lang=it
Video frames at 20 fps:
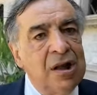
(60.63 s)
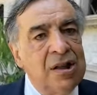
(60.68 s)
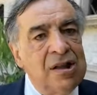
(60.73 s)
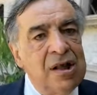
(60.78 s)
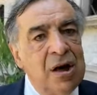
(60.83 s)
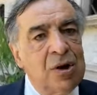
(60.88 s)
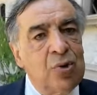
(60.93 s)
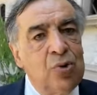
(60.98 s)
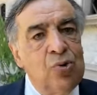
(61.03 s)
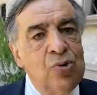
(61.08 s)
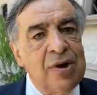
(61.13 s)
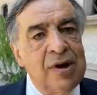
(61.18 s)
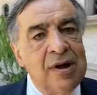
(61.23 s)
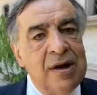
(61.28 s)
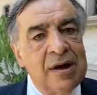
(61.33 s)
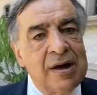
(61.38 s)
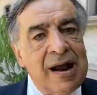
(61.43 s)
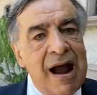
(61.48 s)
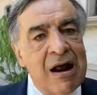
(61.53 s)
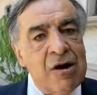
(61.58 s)
di
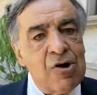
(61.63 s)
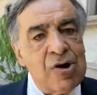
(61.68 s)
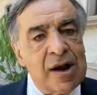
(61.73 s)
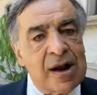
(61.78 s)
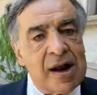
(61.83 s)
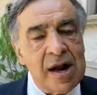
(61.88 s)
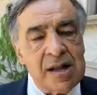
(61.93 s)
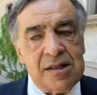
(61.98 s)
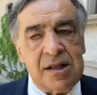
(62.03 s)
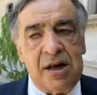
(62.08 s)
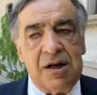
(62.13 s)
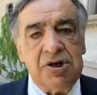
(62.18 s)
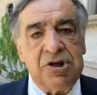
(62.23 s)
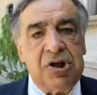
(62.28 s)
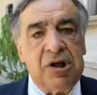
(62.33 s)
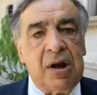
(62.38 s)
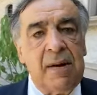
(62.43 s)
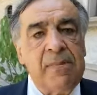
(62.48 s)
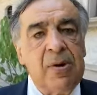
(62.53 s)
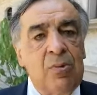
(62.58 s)
alcune canoni e
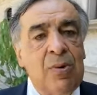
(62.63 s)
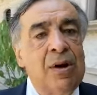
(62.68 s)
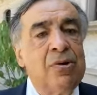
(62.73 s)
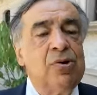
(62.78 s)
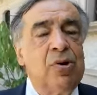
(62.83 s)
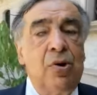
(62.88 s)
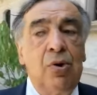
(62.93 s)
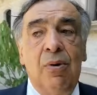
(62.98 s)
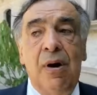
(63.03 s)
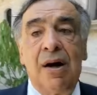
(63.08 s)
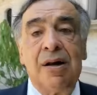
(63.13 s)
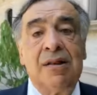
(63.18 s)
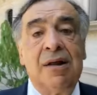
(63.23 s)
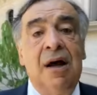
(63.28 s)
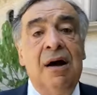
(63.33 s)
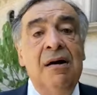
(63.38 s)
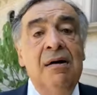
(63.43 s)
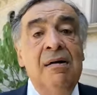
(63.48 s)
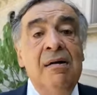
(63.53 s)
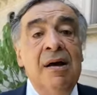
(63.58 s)
caratteristiche. Per quanto
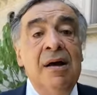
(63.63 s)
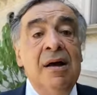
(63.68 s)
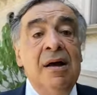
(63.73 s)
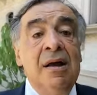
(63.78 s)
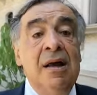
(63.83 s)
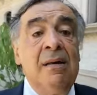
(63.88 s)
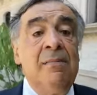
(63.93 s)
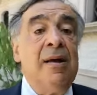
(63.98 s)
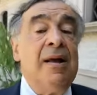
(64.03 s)
riguarda i